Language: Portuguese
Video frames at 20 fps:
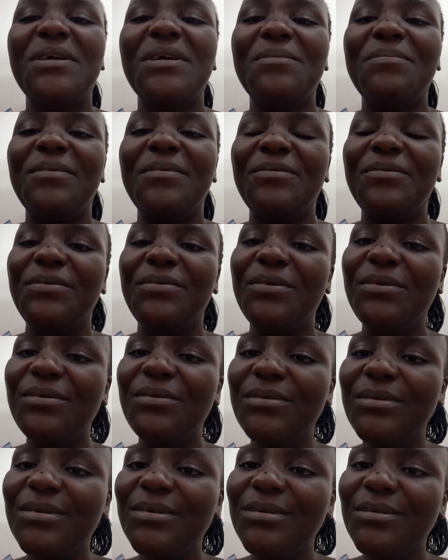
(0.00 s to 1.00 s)
pro
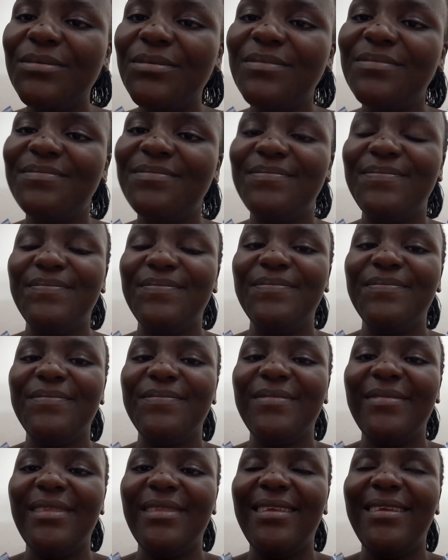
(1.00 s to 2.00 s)
culto.
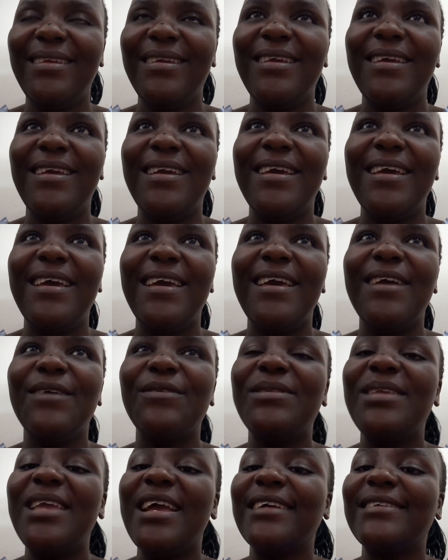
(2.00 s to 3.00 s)
Eu
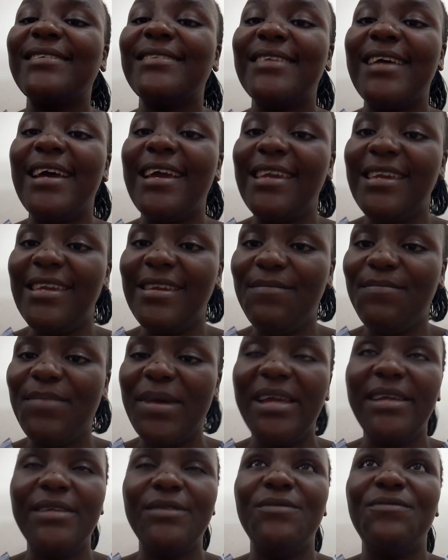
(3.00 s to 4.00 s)
tinha que sair para
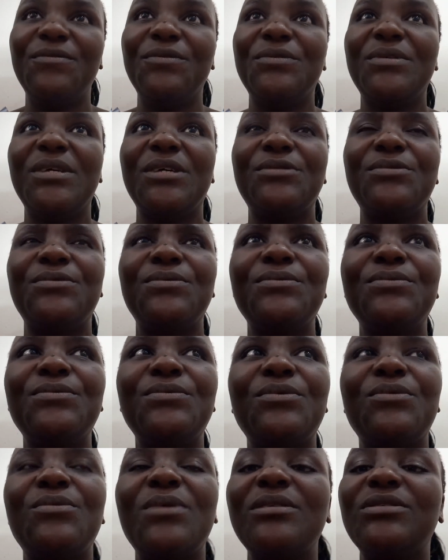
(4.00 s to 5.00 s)
resolver os
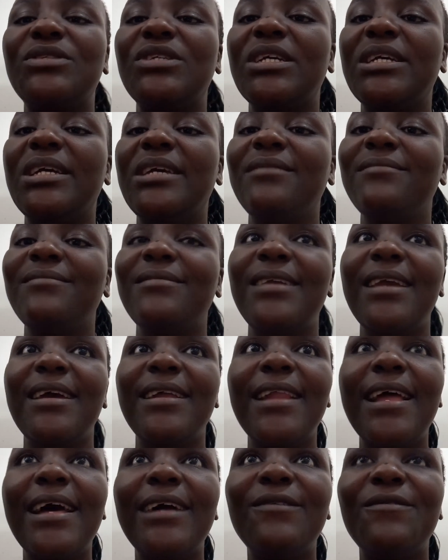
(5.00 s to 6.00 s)
assuntos. Quando cheguei, não tinha
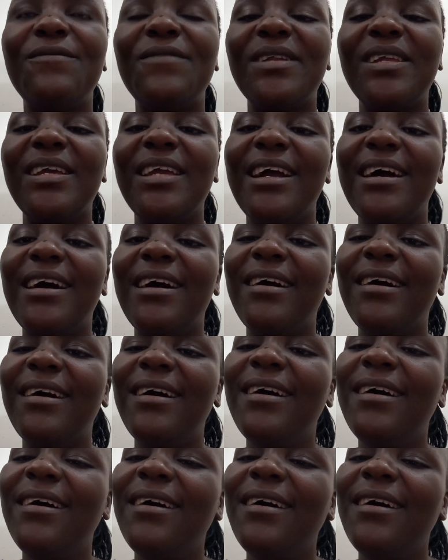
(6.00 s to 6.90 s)
nada. Eu falei, ah,